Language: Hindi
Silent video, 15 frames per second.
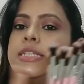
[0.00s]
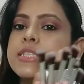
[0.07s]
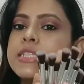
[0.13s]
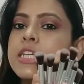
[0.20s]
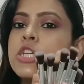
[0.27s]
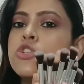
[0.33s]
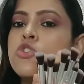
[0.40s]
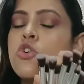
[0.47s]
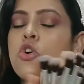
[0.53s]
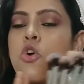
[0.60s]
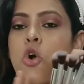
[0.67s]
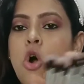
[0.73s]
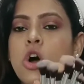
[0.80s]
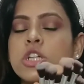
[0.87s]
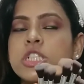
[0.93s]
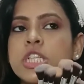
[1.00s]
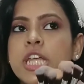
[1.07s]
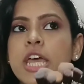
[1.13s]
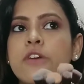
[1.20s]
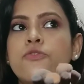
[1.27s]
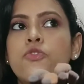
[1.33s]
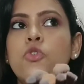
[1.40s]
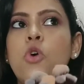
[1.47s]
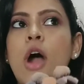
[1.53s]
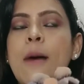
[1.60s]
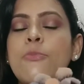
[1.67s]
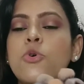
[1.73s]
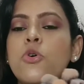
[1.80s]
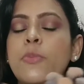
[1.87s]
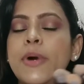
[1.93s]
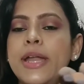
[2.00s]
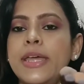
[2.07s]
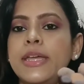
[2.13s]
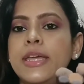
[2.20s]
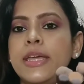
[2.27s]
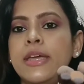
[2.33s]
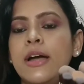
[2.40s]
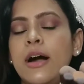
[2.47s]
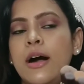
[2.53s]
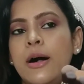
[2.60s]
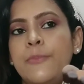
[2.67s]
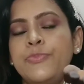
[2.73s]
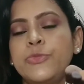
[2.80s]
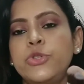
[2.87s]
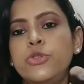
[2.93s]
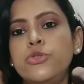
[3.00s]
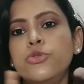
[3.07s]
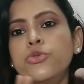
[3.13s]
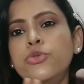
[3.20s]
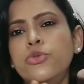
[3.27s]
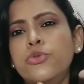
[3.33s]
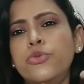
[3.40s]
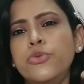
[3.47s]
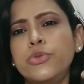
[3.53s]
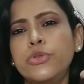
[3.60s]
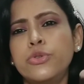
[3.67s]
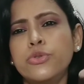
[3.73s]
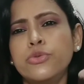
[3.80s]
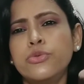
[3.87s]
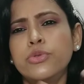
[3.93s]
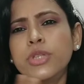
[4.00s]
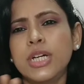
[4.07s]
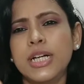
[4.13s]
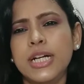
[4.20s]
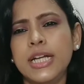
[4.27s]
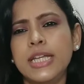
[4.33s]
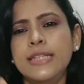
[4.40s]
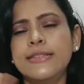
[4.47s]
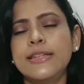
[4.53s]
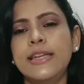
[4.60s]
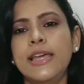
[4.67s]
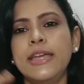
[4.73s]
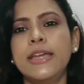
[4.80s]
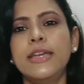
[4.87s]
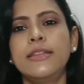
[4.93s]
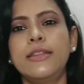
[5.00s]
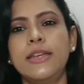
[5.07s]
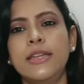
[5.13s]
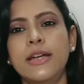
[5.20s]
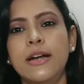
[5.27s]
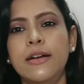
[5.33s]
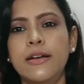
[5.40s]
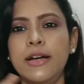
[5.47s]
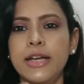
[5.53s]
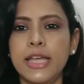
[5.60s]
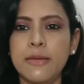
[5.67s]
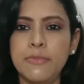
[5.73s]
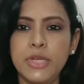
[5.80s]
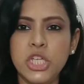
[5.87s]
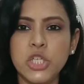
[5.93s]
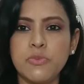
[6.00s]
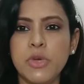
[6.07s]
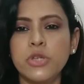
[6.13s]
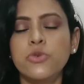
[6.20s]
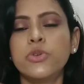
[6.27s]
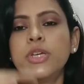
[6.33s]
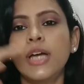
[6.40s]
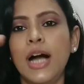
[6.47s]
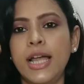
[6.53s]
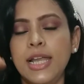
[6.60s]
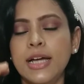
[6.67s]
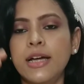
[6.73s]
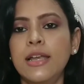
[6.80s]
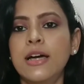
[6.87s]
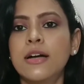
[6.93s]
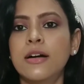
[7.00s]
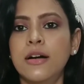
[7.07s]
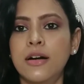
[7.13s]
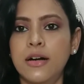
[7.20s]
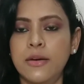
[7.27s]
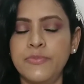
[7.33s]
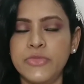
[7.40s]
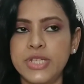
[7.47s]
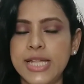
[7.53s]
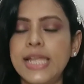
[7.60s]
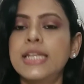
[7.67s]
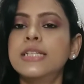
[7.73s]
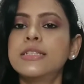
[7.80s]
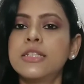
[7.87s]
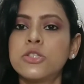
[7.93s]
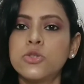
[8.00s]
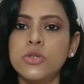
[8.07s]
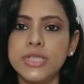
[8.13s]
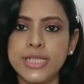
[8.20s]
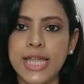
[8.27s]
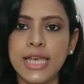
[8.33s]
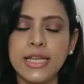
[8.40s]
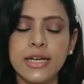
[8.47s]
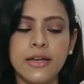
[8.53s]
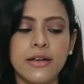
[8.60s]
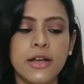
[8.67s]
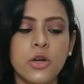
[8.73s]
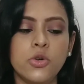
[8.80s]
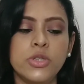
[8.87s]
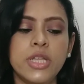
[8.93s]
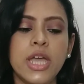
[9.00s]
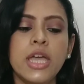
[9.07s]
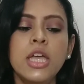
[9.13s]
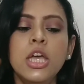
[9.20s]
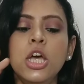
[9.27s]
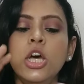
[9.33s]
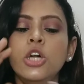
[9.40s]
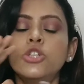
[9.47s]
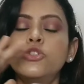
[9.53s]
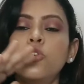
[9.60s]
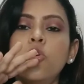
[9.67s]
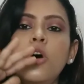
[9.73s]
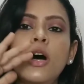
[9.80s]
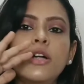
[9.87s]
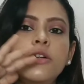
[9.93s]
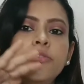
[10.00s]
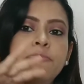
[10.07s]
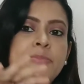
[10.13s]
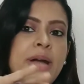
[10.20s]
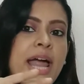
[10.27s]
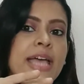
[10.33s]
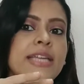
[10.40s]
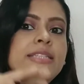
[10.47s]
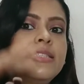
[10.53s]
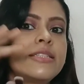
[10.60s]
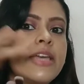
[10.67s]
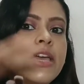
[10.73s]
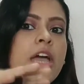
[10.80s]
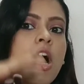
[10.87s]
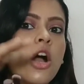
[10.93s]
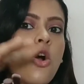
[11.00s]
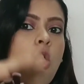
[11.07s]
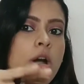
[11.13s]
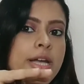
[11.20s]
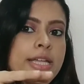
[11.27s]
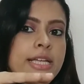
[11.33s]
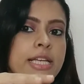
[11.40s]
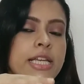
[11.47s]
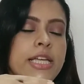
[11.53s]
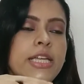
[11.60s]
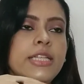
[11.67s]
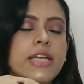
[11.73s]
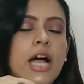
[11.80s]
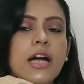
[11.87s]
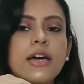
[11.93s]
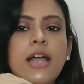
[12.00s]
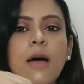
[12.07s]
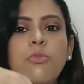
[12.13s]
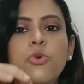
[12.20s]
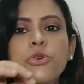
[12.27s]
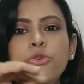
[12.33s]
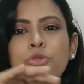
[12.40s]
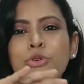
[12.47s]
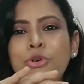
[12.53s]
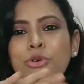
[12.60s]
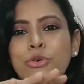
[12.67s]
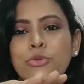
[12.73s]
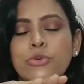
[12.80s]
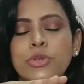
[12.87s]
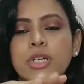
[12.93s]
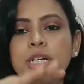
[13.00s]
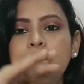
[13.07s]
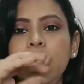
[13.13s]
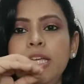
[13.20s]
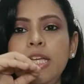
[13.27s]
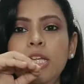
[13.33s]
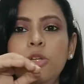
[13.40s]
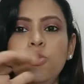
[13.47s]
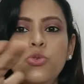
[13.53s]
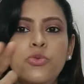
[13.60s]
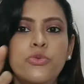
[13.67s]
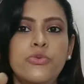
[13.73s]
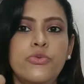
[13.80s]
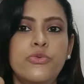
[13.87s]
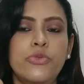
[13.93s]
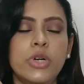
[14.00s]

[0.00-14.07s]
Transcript: इसकी जो कॉस्ट है वो आपको पड़ेगी टू टू थर्टी से लेके थ्री हंड्रेड के बीच में क्योंकि अलग अलग सेलर्स uh, इसको सेल कर रहे होते हैं सो so, प्राइस uh, के अकॉर्डिंगली अगर आपको यू नो टू थर्टी टू